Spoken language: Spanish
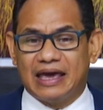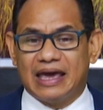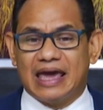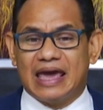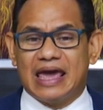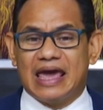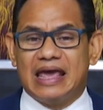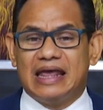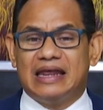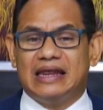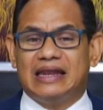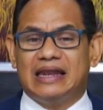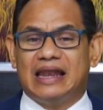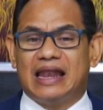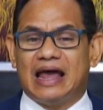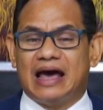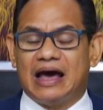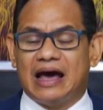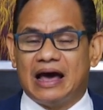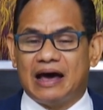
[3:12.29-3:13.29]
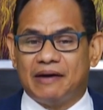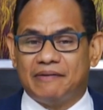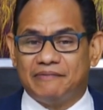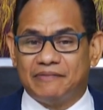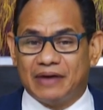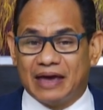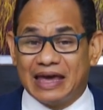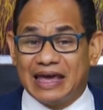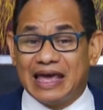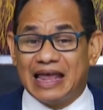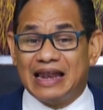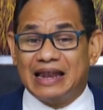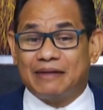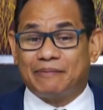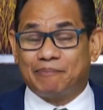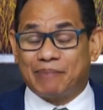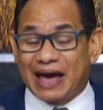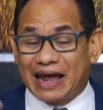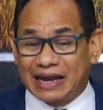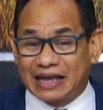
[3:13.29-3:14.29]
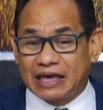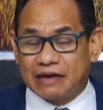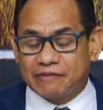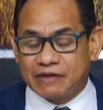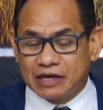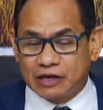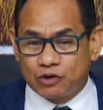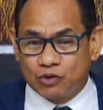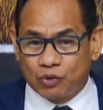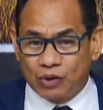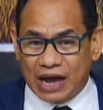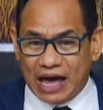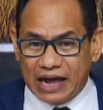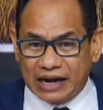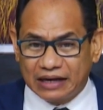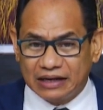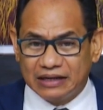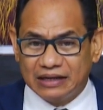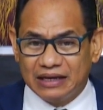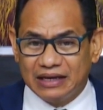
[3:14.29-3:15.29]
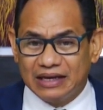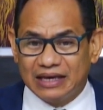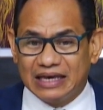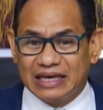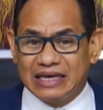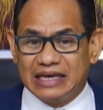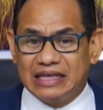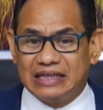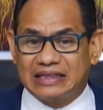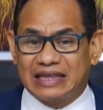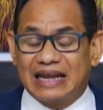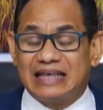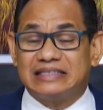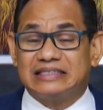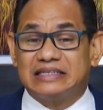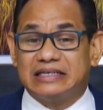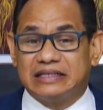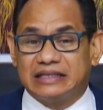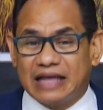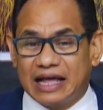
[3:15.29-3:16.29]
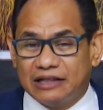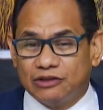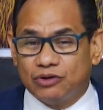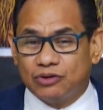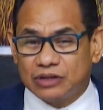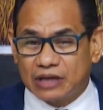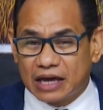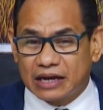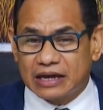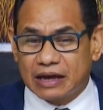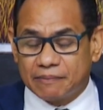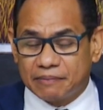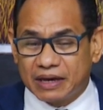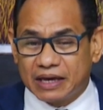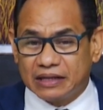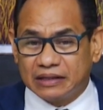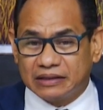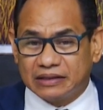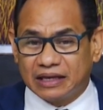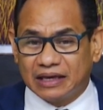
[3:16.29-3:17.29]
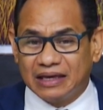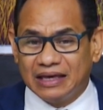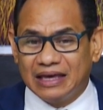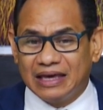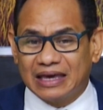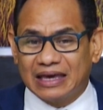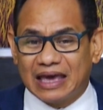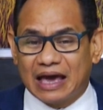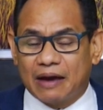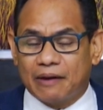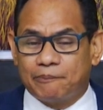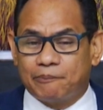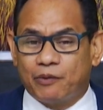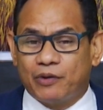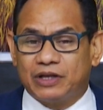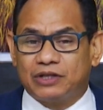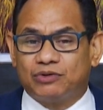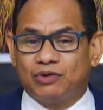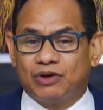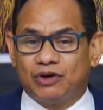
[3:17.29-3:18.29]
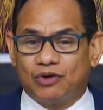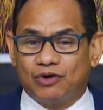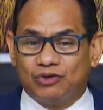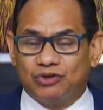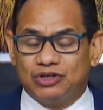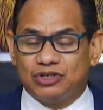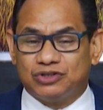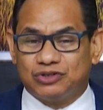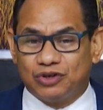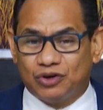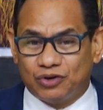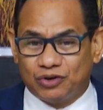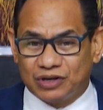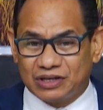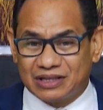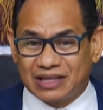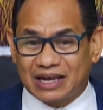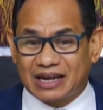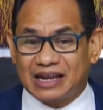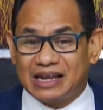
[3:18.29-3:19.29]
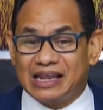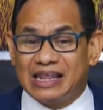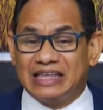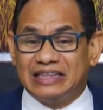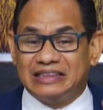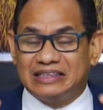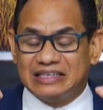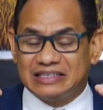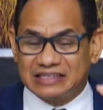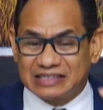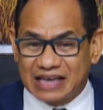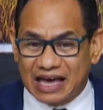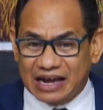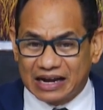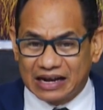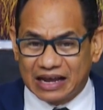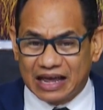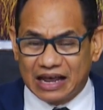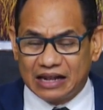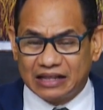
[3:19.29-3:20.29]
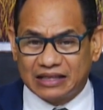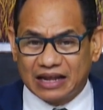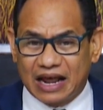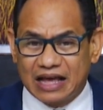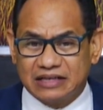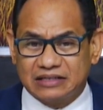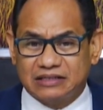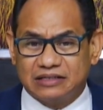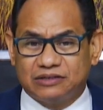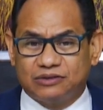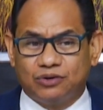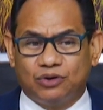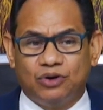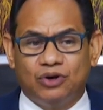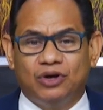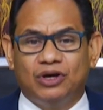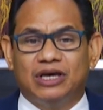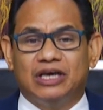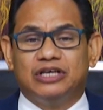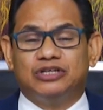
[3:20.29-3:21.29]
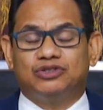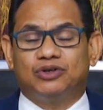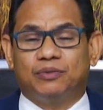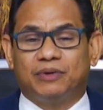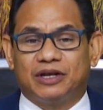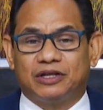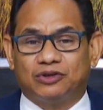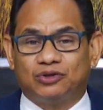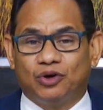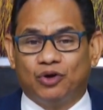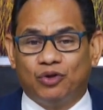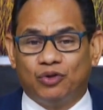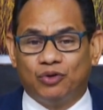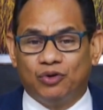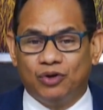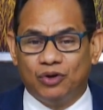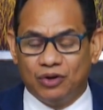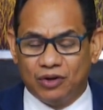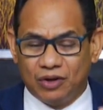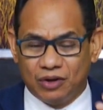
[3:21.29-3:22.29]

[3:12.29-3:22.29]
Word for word: en, la, en el parque vehicular y transitando diariamente que ha puesto en condiciones de ralentizar el tránsito y sobre todo